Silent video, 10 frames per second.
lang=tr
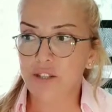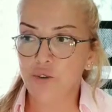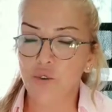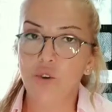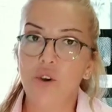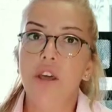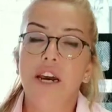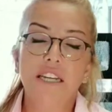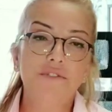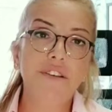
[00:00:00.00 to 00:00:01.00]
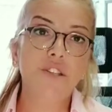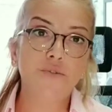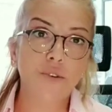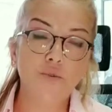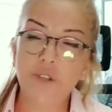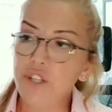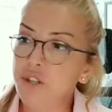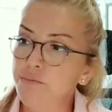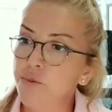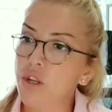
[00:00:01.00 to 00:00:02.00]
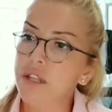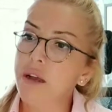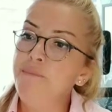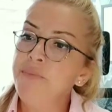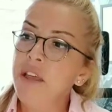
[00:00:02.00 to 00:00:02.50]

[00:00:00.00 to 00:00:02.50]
Çünkü hani Venüs ve Güneş'in burada